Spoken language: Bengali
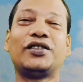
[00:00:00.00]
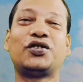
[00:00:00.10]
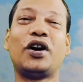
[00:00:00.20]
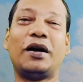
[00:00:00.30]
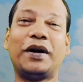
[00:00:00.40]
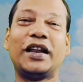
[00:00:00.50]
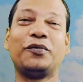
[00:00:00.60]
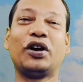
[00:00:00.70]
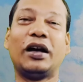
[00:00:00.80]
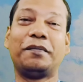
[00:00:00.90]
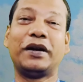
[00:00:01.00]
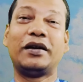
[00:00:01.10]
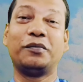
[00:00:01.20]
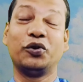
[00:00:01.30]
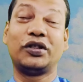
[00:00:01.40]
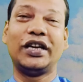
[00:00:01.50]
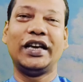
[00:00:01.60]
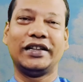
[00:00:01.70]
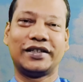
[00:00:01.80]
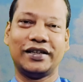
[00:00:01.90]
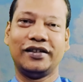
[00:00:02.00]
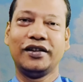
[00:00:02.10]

রাজ্য আমার এবং আপনার মধ্যেই আছে